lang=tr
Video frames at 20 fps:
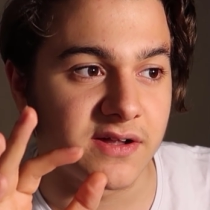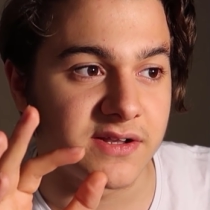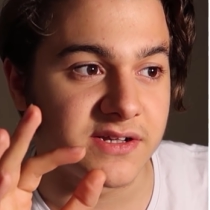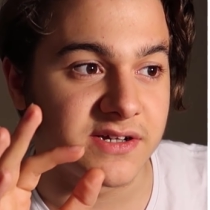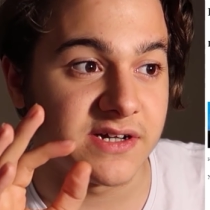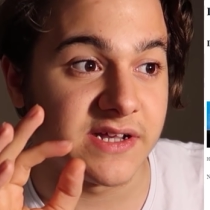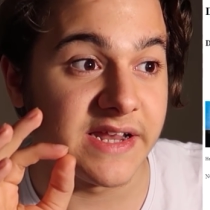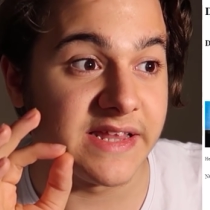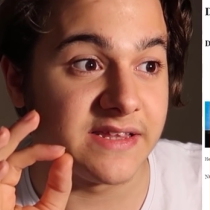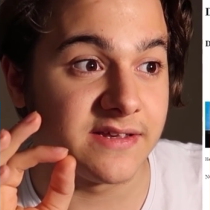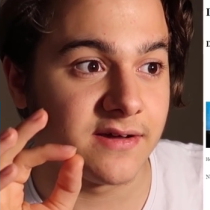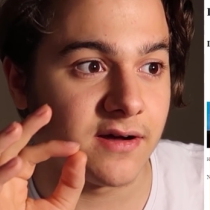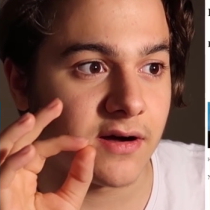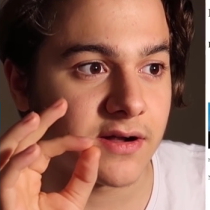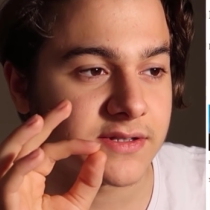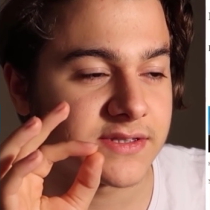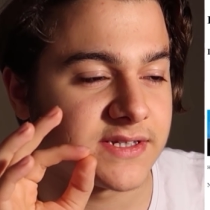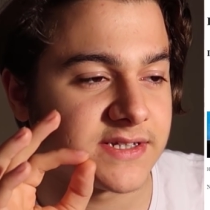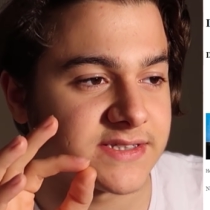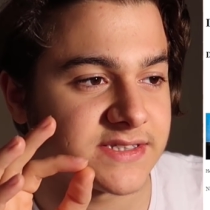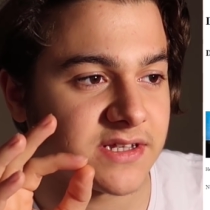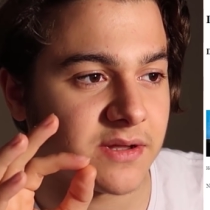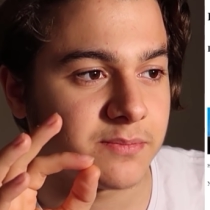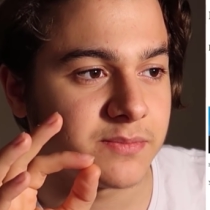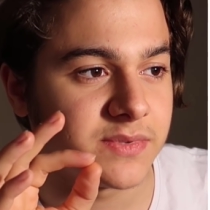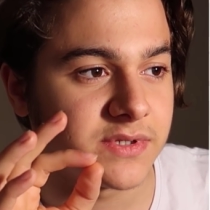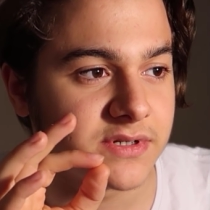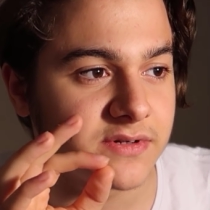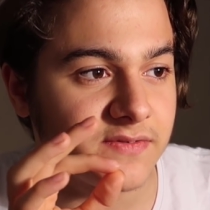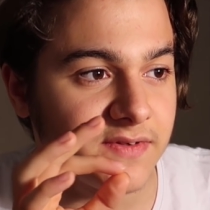Hani kredi kartı
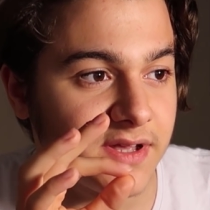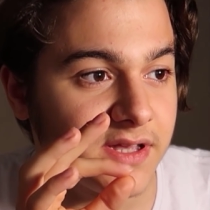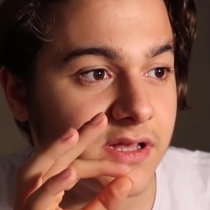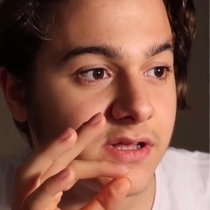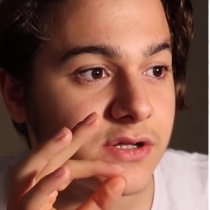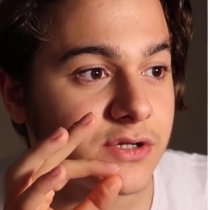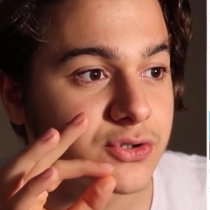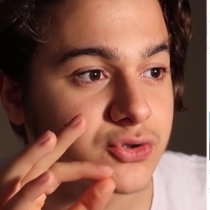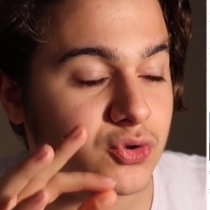hesapları ve